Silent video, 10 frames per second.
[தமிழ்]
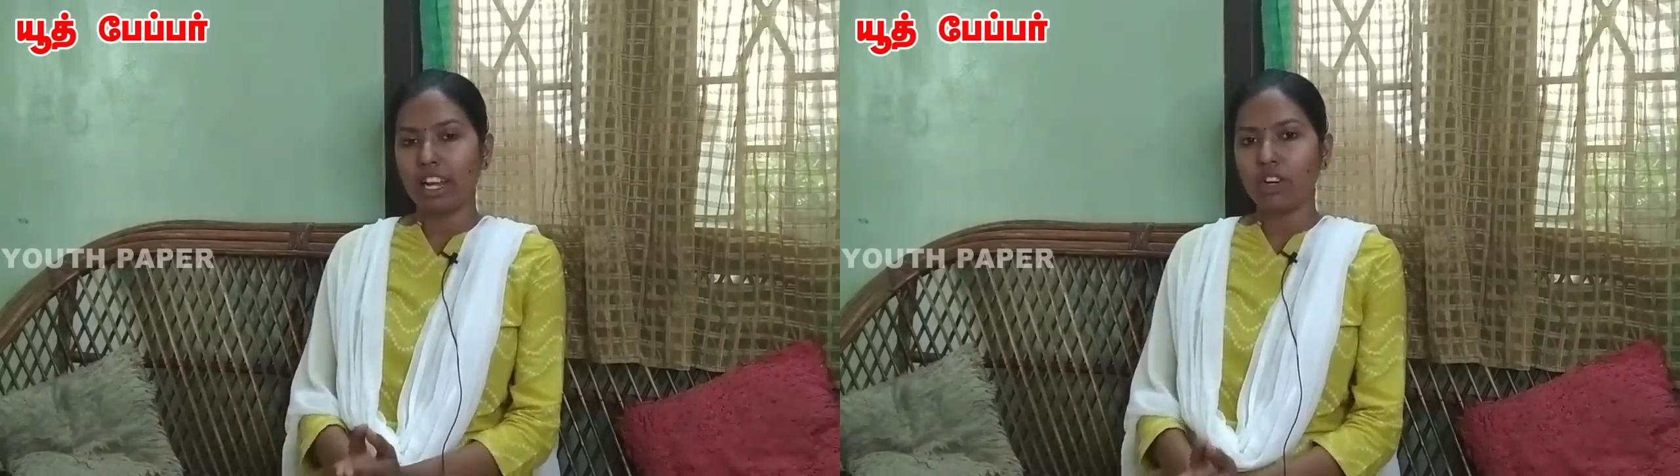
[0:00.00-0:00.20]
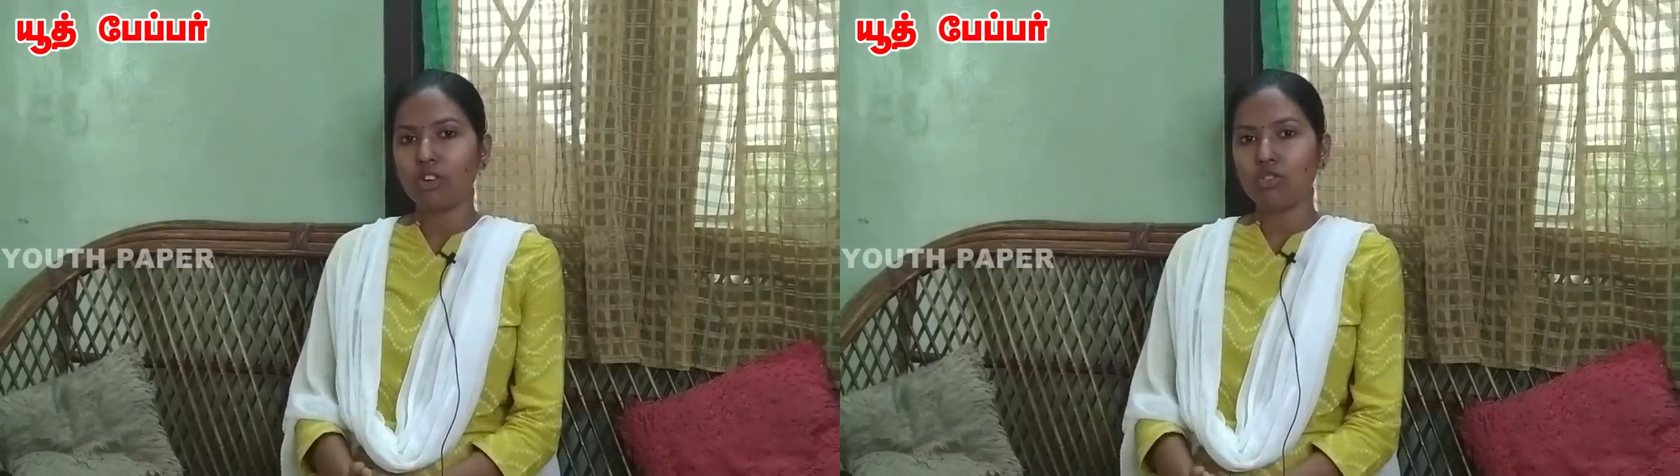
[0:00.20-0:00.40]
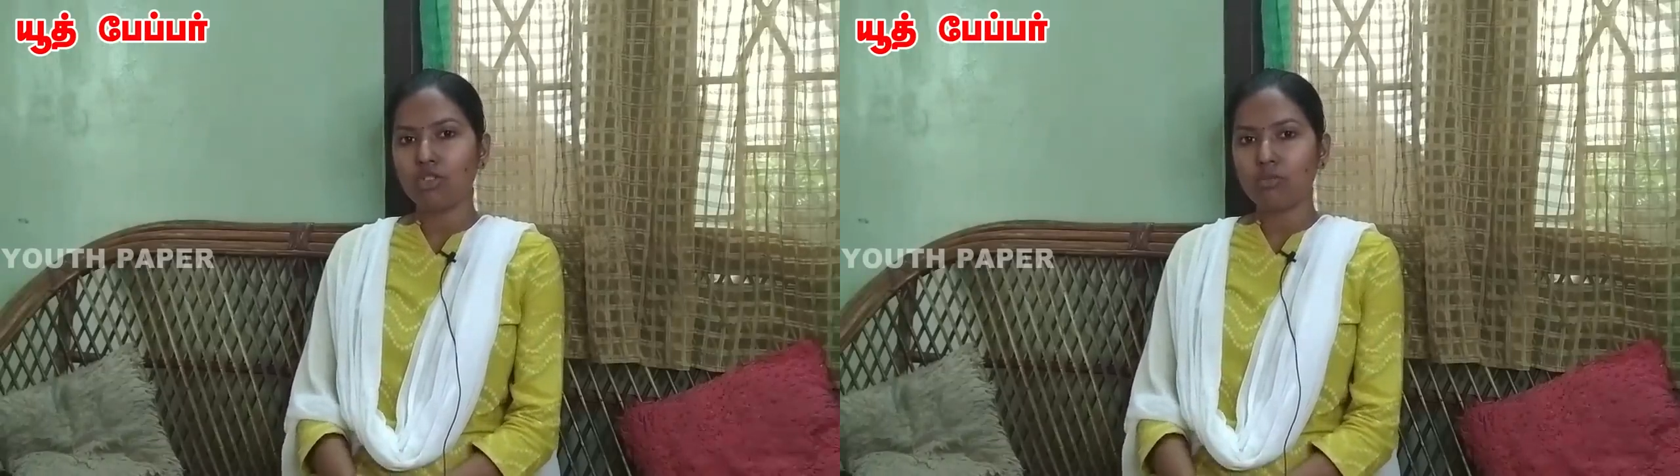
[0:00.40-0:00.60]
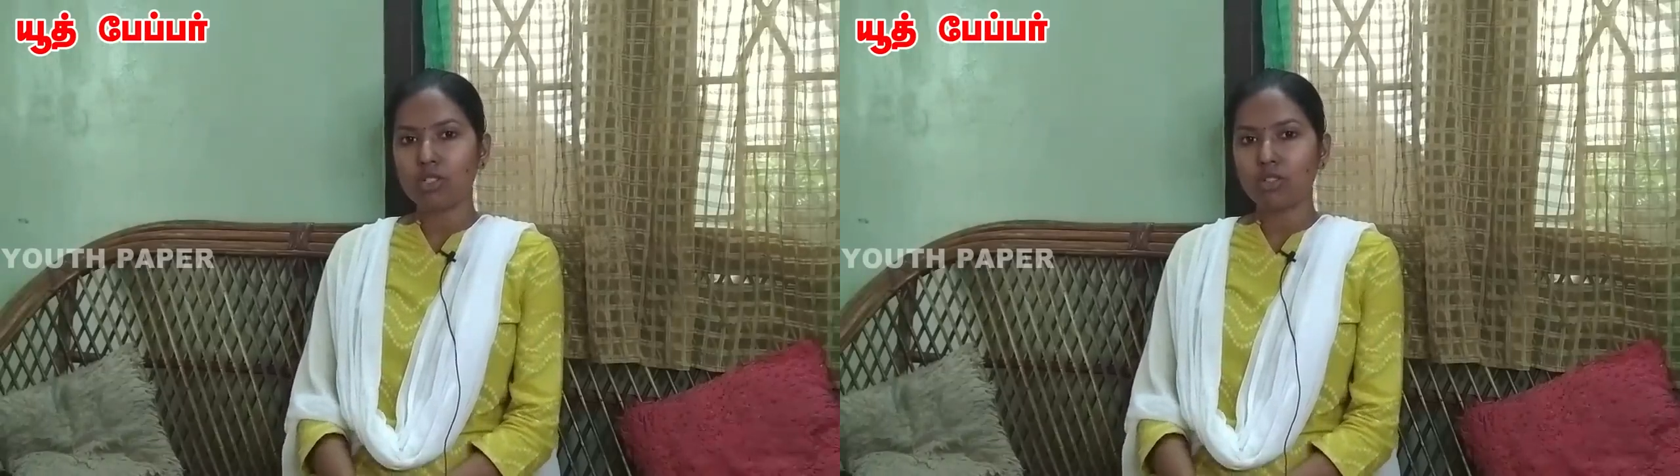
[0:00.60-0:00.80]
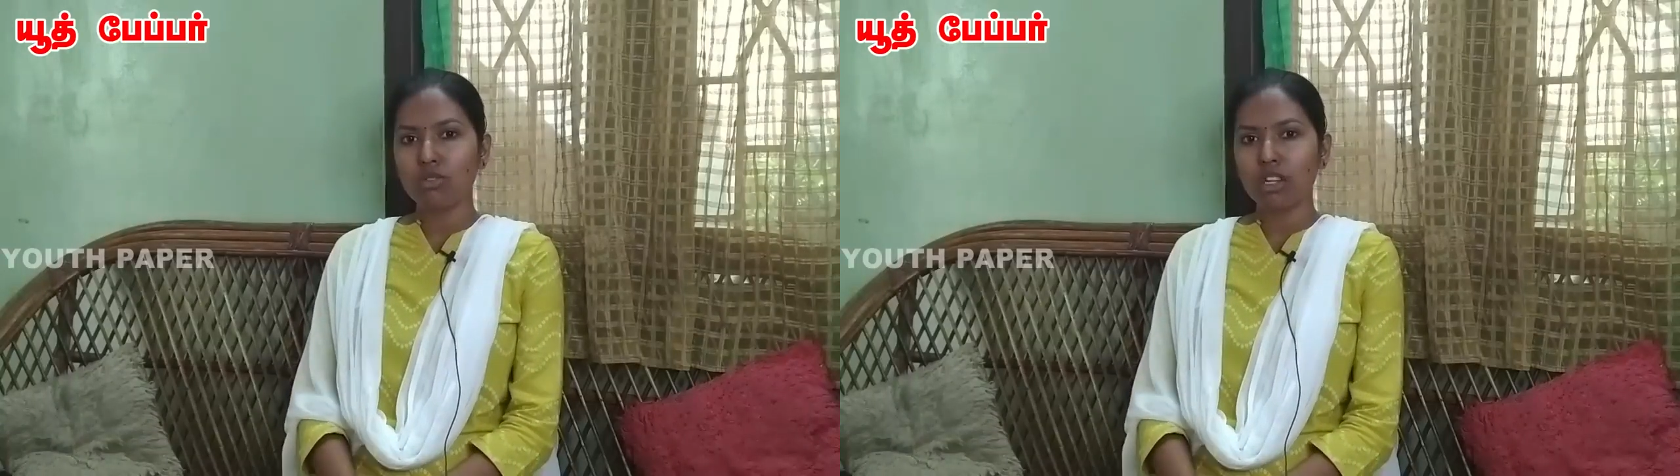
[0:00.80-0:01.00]
என்னோடய
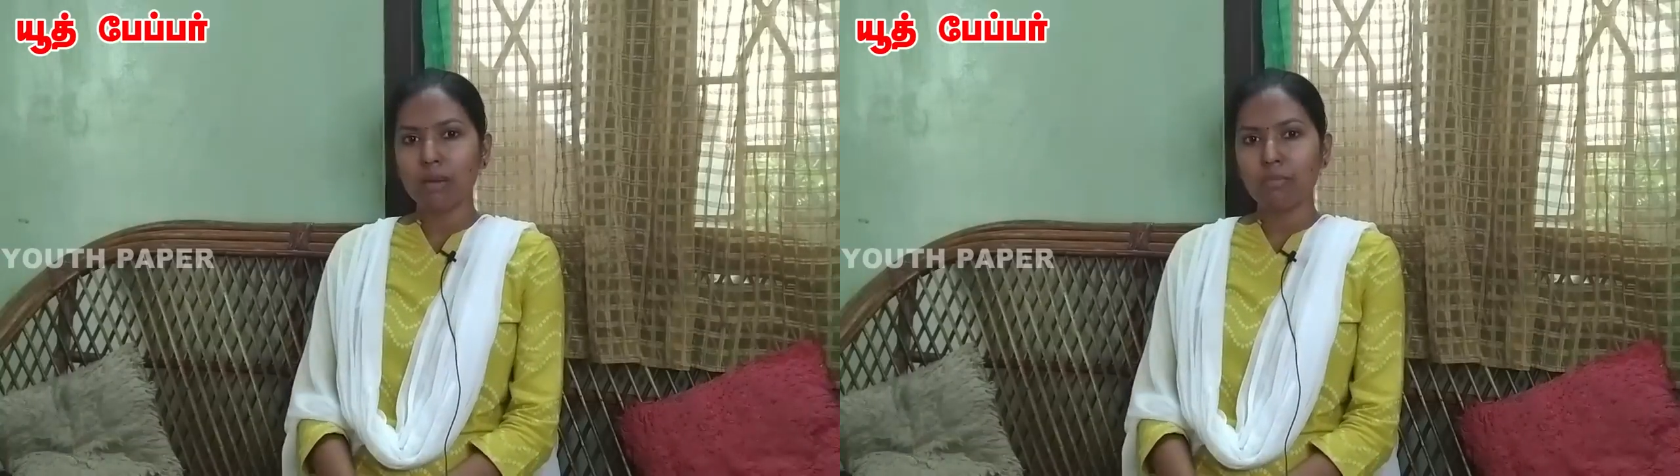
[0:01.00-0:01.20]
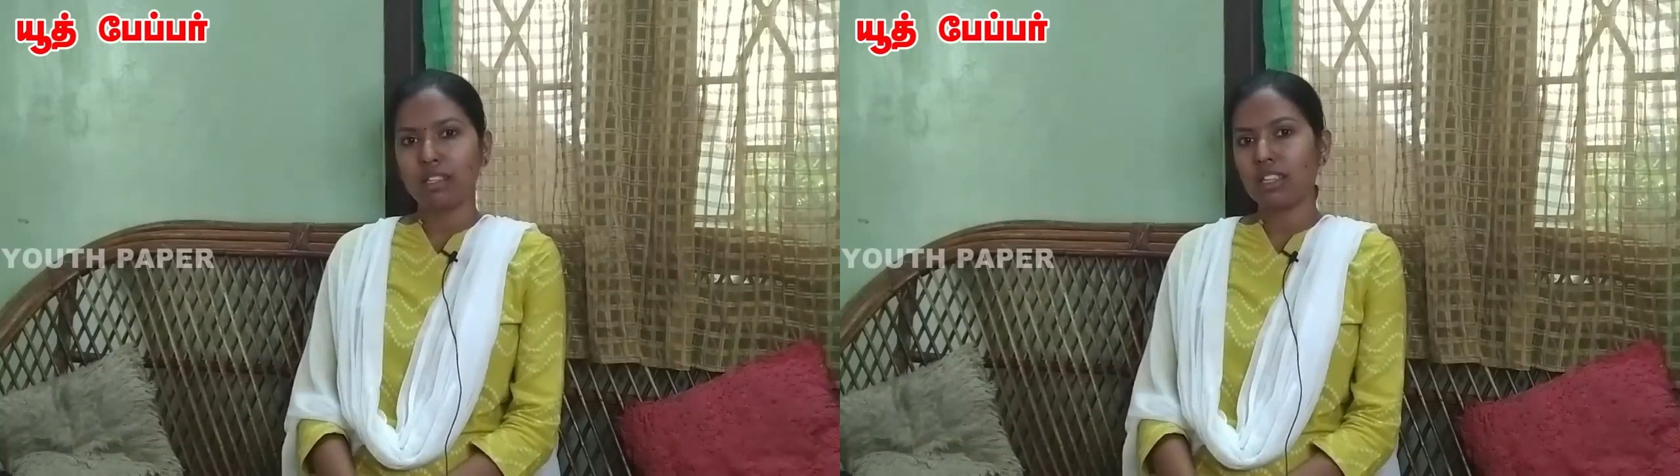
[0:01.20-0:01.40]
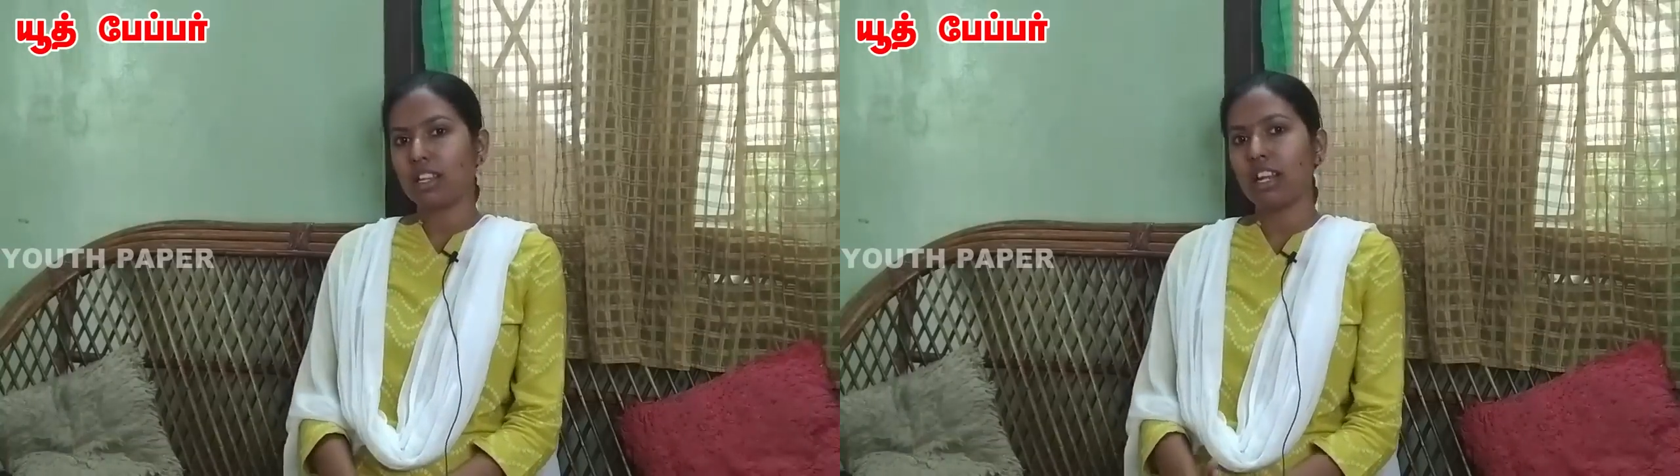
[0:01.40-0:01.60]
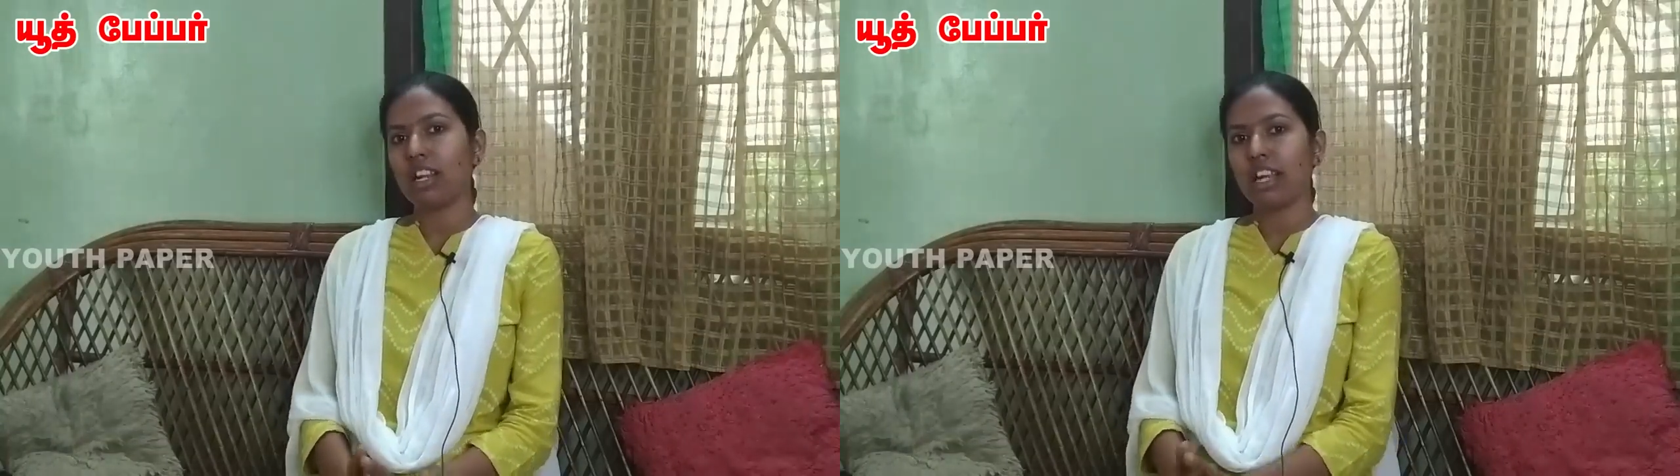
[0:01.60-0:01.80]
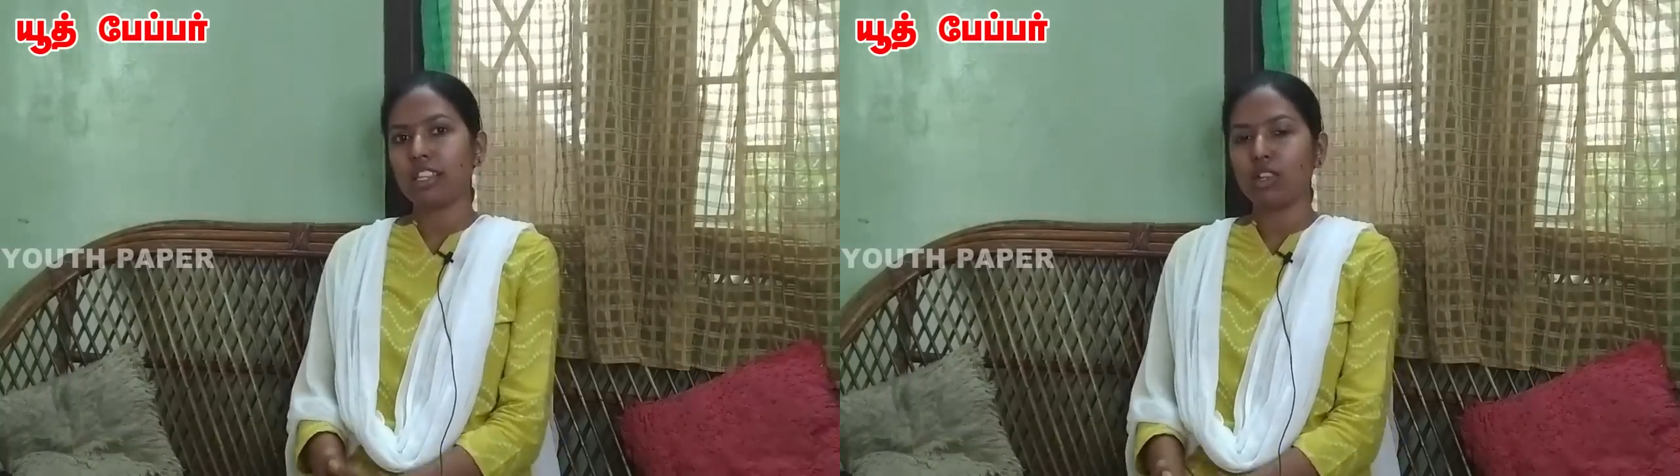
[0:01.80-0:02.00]
குடும்ப சூழ்நிலை பார்த்தீங்கன்னா என்னால்